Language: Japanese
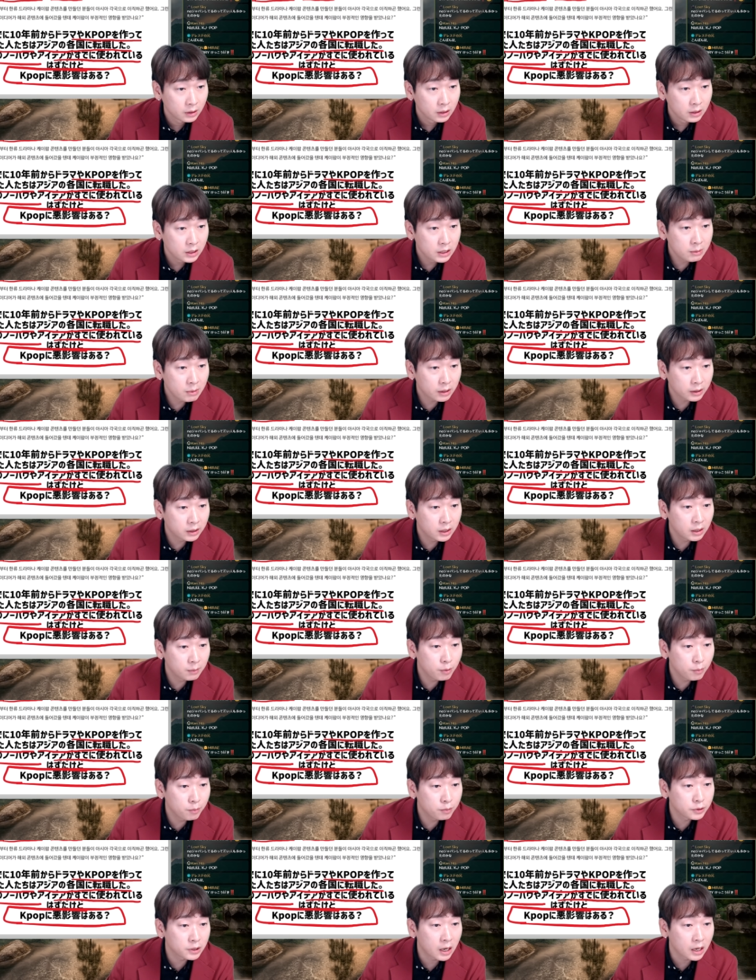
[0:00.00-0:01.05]
今
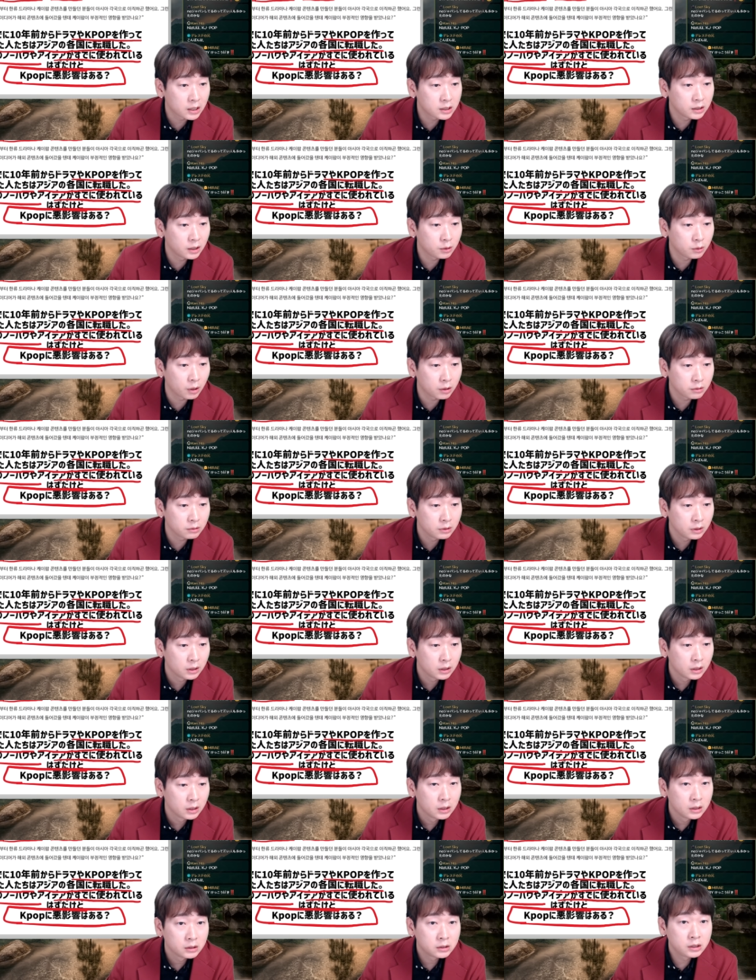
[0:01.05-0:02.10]
K-POP に悪影響ある？
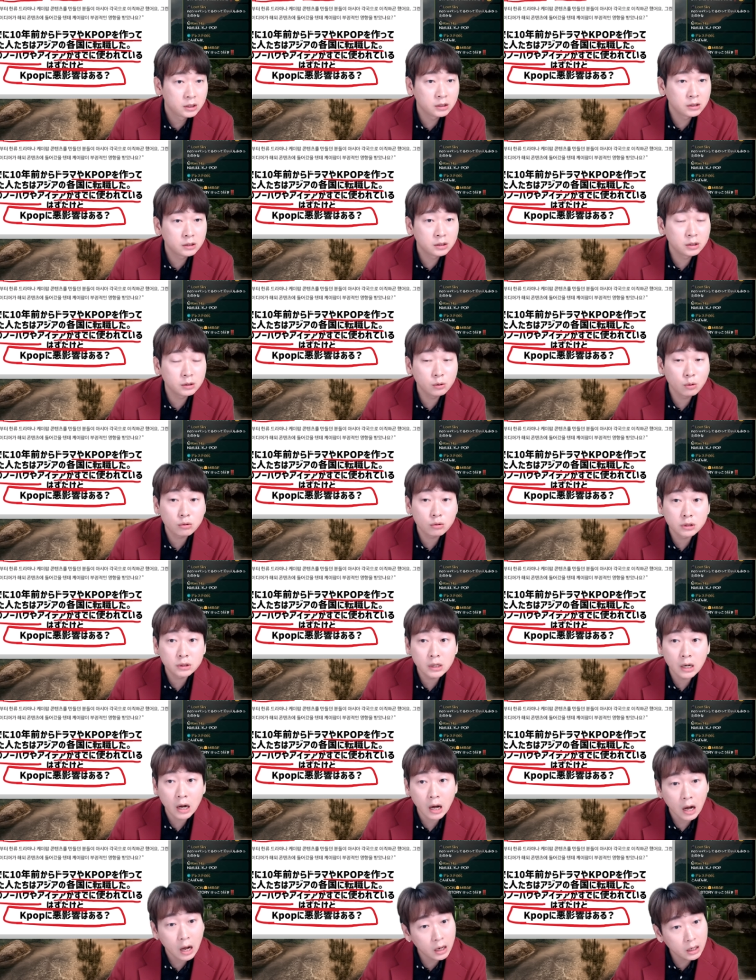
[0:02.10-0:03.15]
実力
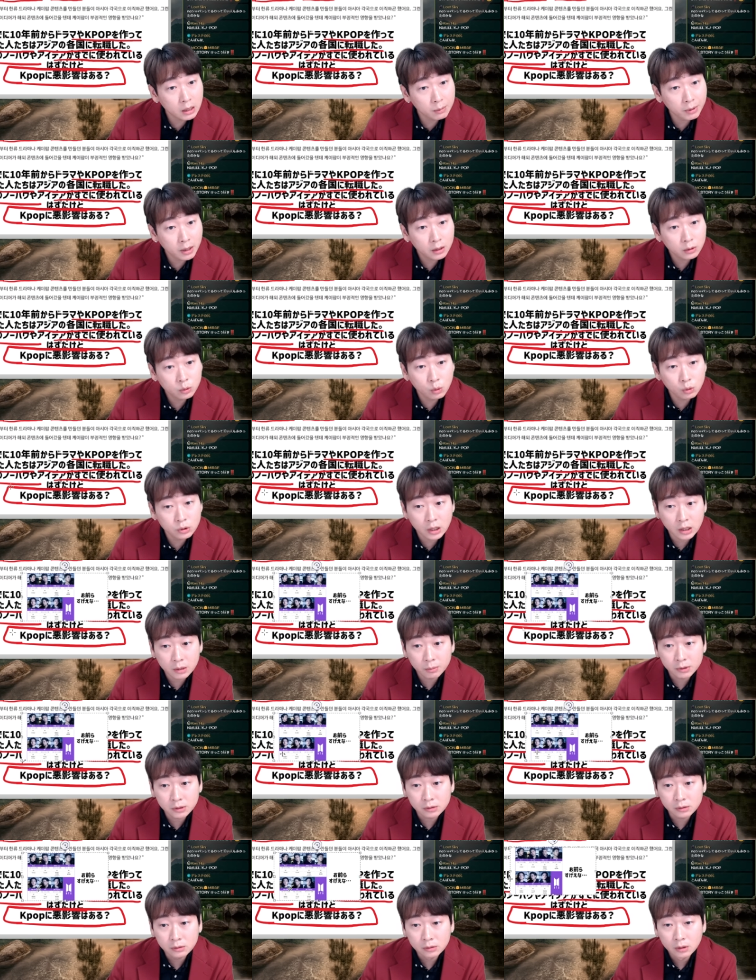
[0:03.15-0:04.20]
があればどうなりま
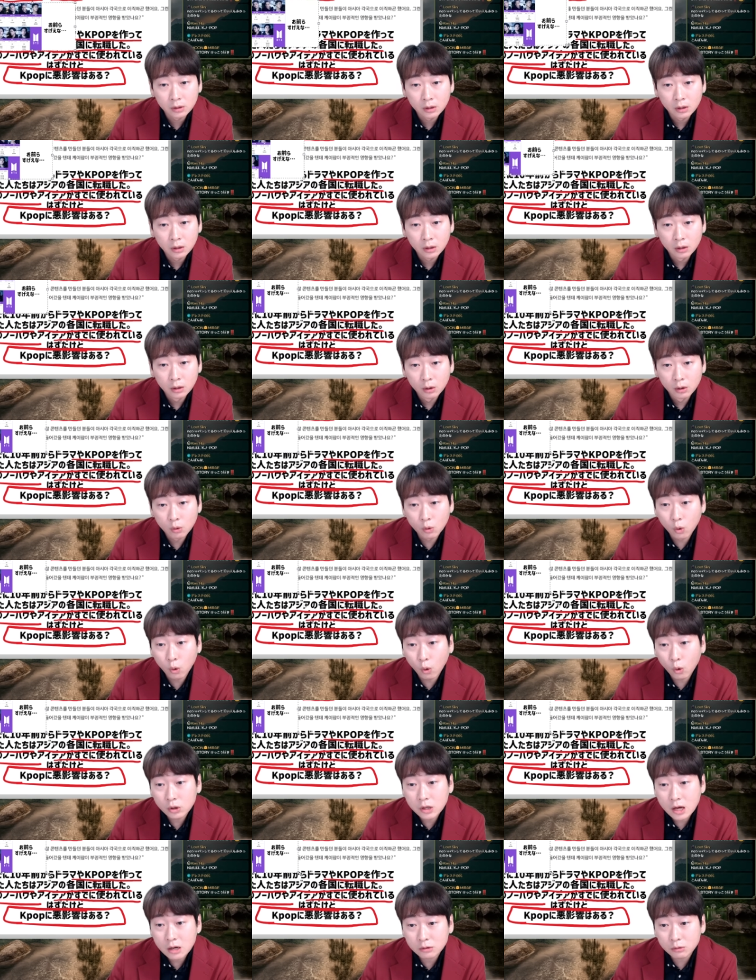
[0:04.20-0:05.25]
す？
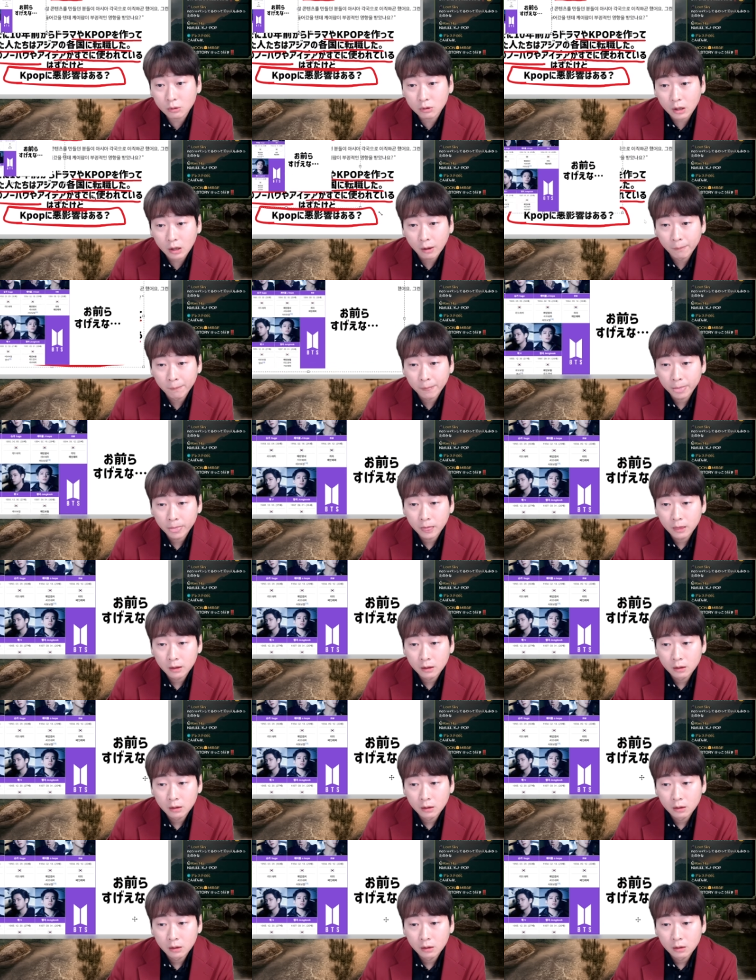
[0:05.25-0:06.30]
こうなるのね。
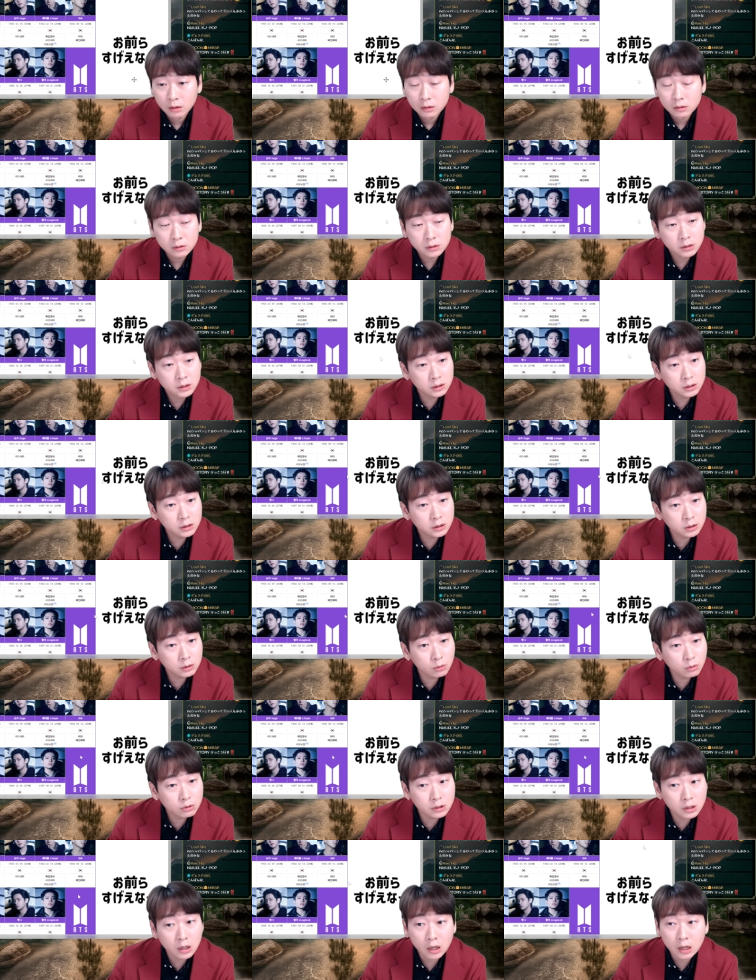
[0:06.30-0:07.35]
実
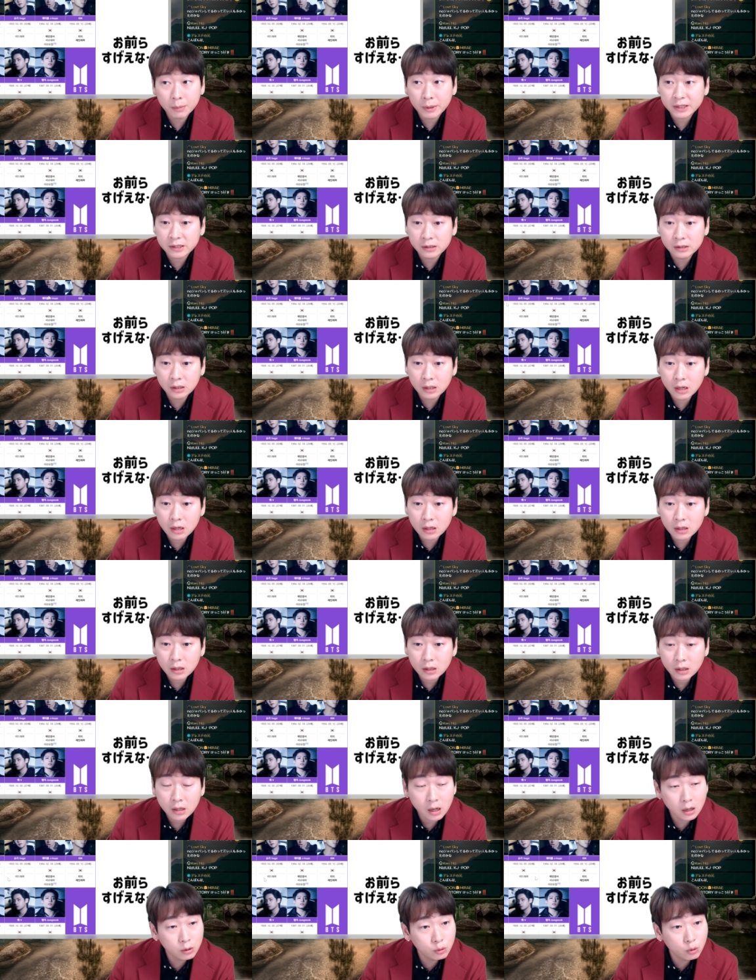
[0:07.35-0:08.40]
力があれば全員
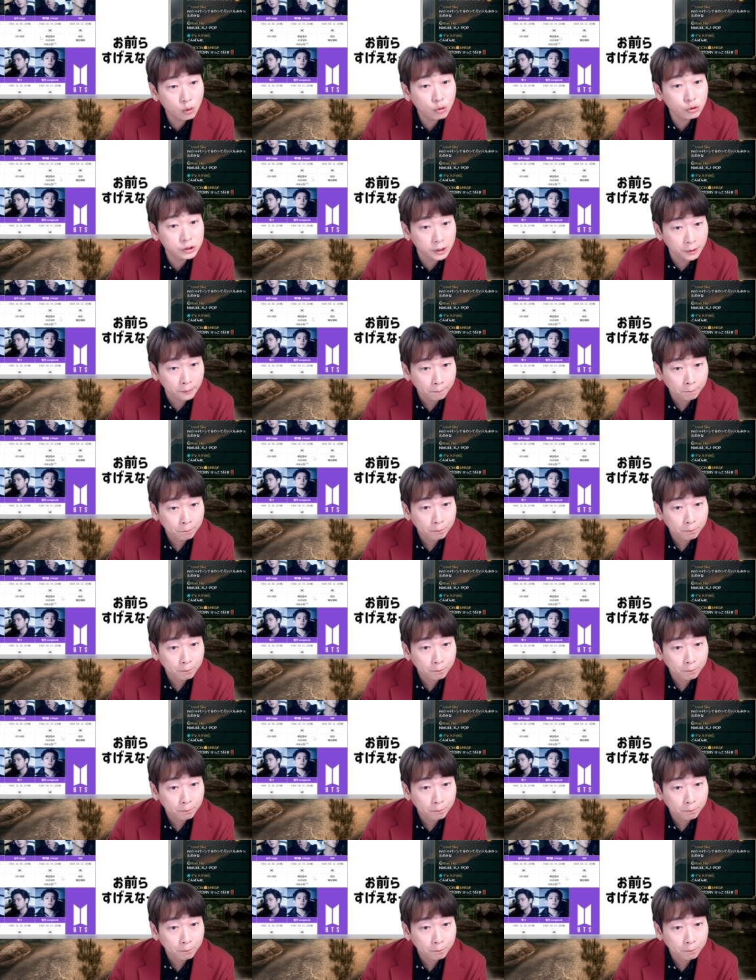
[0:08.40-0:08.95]
韓国人。